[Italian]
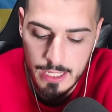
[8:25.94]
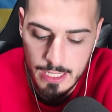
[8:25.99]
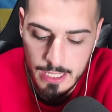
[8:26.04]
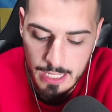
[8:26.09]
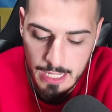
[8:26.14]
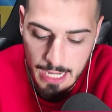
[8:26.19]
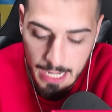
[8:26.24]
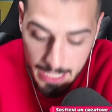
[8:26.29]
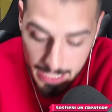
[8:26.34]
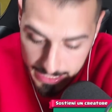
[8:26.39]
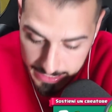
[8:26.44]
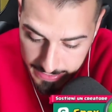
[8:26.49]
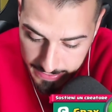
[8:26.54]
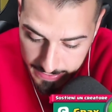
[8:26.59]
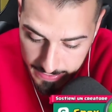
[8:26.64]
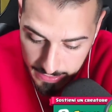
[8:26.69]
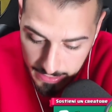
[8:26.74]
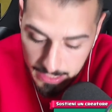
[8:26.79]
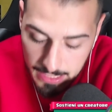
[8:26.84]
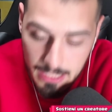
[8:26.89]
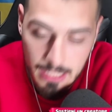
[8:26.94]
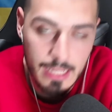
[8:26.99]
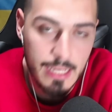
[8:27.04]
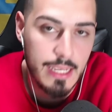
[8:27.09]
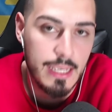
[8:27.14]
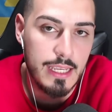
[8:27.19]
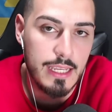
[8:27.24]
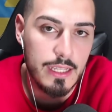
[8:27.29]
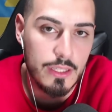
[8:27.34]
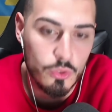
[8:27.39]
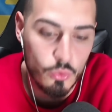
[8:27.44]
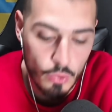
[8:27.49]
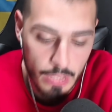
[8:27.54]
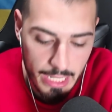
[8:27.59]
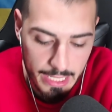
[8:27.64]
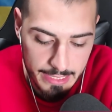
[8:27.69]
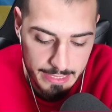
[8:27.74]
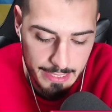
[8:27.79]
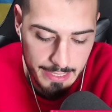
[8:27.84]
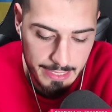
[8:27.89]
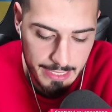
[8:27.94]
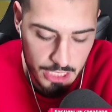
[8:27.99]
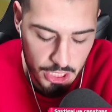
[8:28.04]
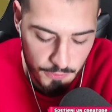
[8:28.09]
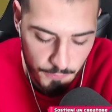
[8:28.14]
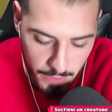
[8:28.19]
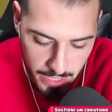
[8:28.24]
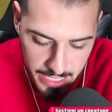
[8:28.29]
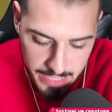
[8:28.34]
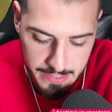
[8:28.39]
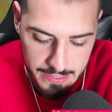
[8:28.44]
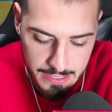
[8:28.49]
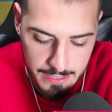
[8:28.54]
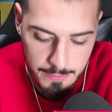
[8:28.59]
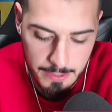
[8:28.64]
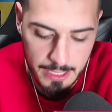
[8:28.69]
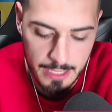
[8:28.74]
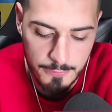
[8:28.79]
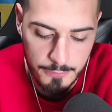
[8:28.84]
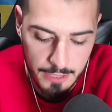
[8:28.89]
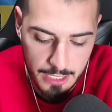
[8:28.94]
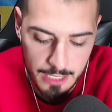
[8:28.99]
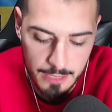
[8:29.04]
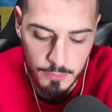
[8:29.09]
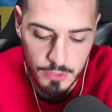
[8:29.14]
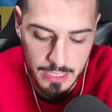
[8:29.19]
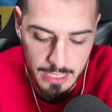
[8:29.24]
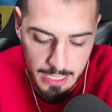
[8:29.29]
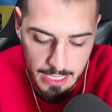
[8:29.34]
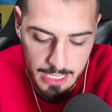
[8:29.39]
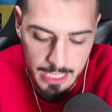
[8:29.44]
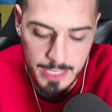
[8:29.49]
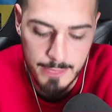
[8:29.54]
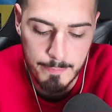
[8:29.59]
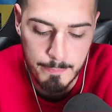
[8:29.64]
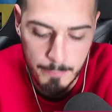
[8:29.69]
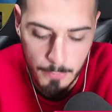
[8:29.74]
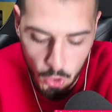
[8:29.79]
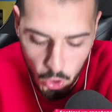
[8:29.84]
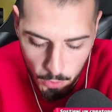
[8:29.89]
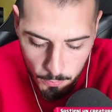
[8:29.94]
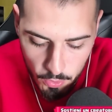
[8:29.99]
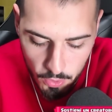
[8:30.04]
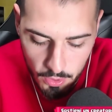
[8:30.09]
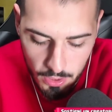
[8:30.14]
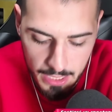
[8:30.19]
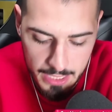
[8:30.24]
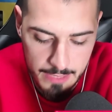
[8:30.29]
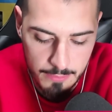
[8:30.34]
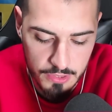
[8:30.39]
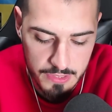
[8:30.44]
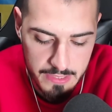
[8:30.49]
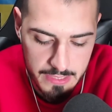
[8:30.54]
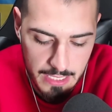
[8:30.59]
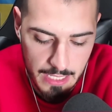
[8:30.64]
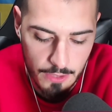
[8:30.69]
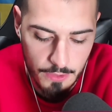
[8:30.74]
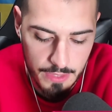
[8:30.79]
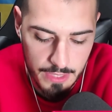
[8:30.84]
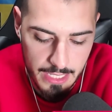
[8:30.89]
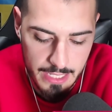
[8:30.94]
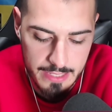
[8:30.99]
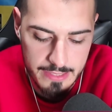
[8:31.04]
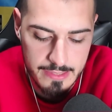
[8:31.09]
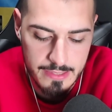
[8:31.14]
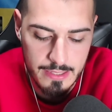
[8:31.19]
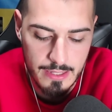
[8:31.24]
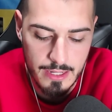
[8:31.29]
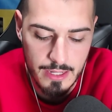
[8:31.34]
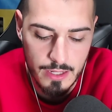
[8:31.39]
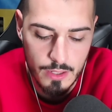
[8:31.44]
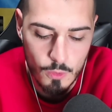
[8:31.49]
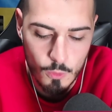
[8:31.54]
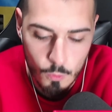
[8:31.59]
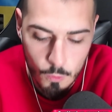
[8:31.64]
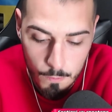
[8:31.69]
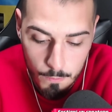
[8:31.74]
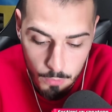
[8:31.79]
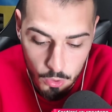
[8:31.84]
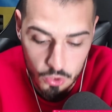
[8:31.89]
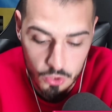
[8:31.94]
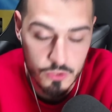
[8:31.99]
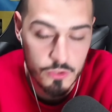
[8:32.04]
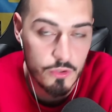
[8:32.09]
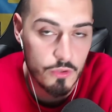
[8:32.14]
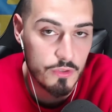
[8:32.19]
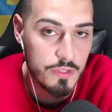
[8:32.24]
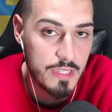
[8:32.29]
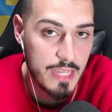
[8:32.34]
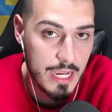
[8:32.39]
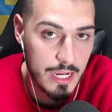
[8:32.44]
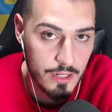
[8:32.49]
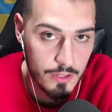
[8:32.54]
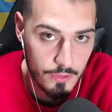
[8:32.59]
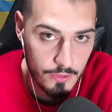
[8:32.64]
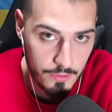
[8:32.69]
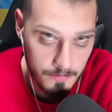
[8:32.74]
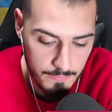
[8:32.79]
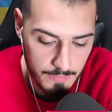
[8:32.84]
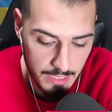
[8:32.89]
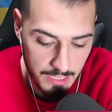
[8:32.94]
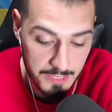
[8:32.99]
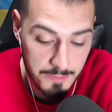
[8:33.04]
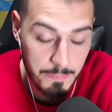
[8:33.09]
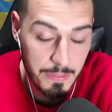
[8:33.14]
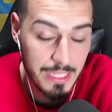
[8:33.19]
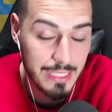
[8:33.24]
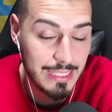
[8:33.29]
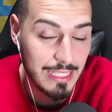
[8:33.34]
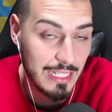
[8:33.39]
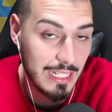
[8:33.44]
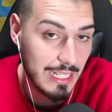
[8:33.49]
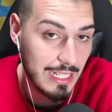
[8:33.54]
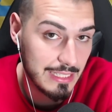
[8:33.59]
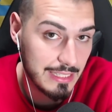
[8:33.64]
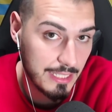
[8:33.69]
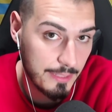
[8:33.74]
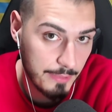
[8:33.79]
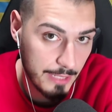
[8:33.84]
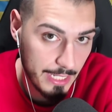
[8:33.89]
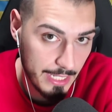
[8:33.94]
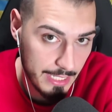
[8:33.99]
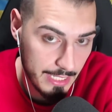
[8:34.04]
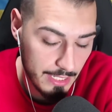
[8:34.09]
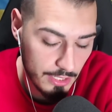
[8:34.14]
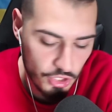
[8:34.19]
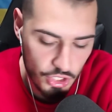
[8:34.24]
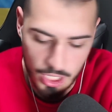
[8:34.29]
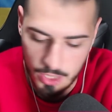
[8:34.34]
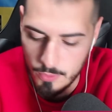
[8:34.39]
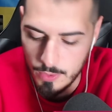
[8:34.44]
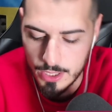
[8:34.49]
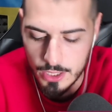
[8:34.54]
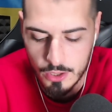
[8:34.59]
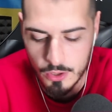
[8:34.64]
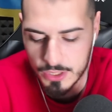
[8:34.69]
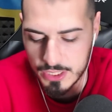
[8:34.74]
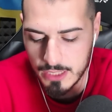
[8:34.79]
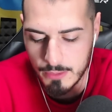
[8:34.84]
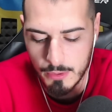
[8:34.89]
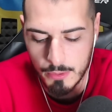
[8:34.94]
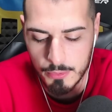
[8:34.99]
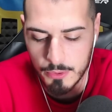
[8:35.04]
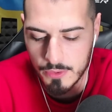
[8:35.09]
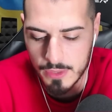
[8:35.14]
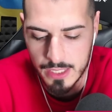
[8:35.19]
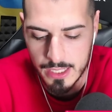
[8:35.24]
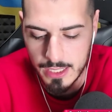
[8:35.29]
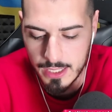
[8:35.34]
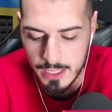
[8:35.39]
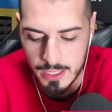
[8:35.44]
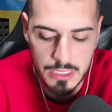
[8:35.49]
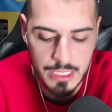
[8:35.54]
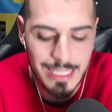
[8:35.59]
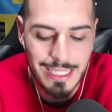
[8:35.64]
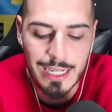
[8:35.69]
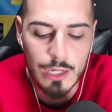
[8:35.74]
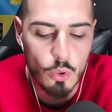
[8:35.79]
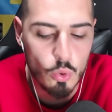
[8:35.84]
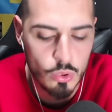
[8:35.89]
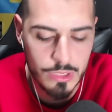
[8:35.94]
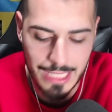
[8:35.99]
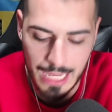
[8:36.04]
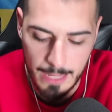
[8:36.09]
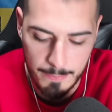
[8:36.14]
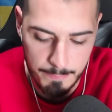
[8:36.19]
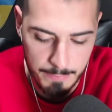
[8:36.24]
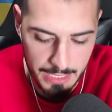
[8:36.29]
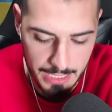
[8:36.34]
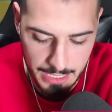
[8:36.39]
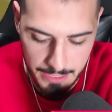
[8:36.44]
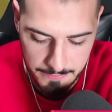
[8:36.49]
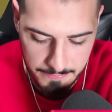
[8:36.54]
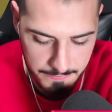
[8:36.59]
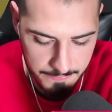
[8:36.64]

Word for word: a Helsinki Durante il Crash Fest per le finali mondiali Momo ha dimostrato di essere un mostro sacro rispetto agli altri player, cioè qualcosa proprio di ineluttabile,